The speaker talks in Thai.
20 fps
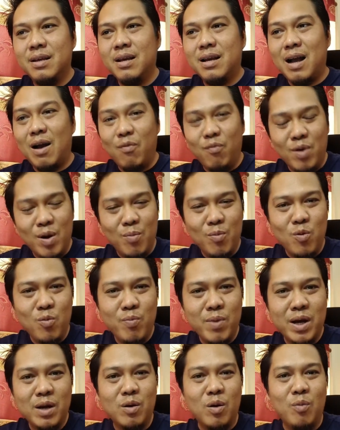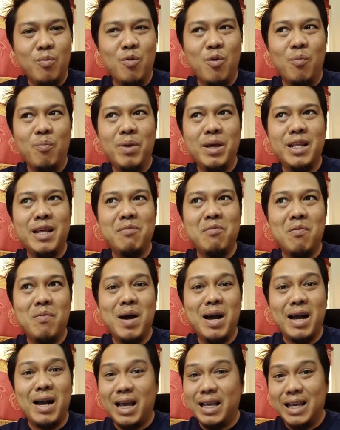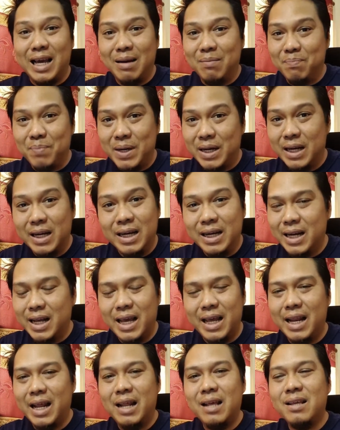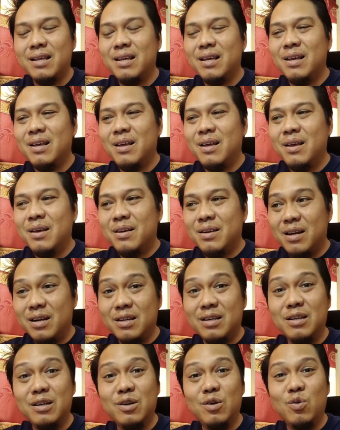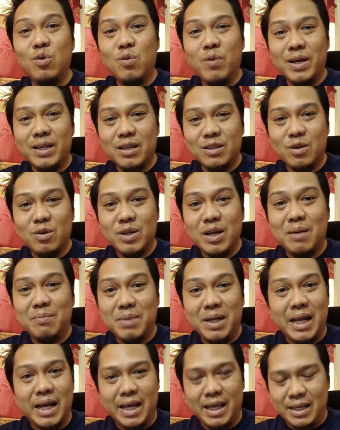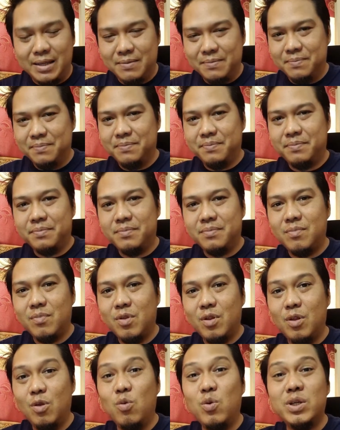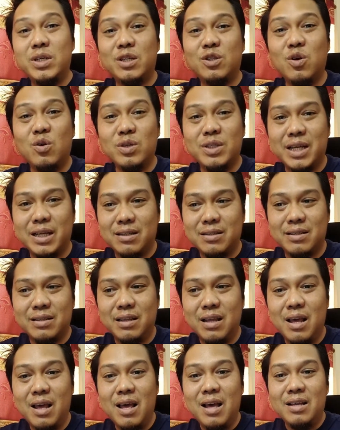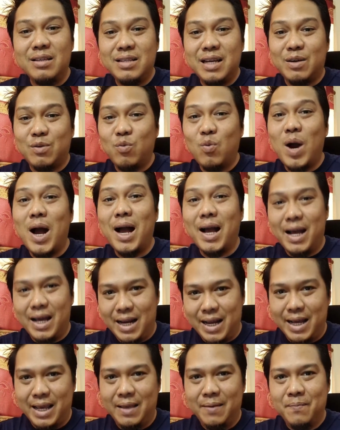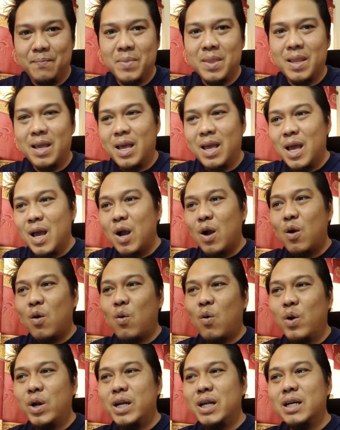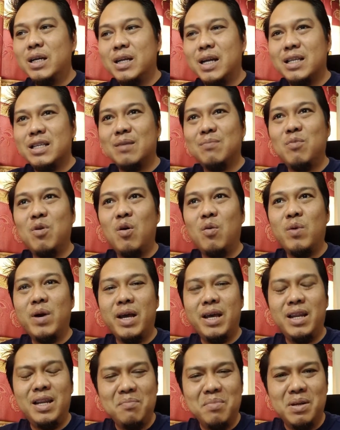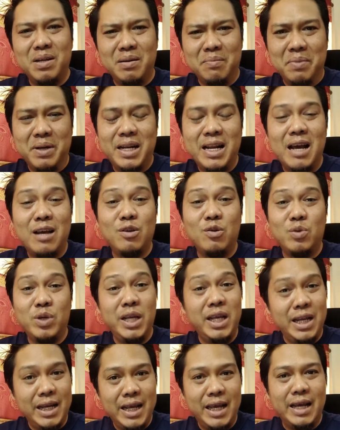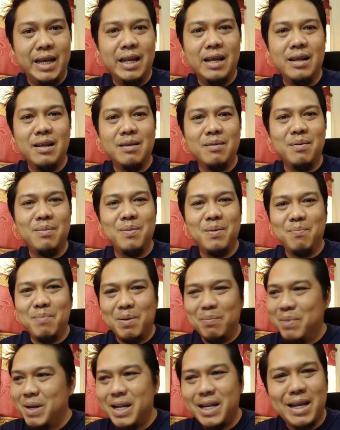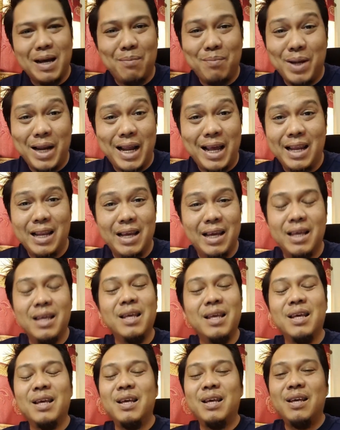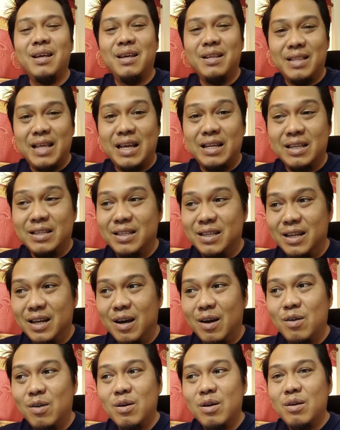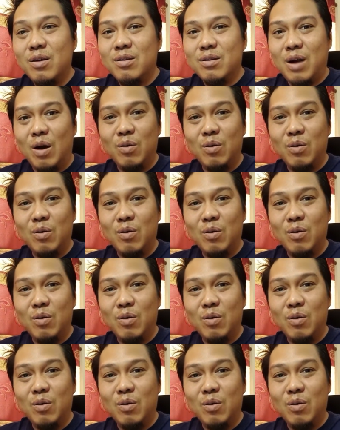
คำว่ามุ่งมั่นของผมไม่ได้บอกว่า ขยันปื้อเลยนะก็คือรู้ว่าจะต้องทำอะไร รู้ว่าจะต้องจัดจัดวางอะไร คนอื่นอาจจะมองว่าไอ้นี่มันเหมือนนั่งอยู่นิ่งๆนะ มันเหมือนไม่ได้ทำอะไรเลย แต่จริง ๆแล้วเขา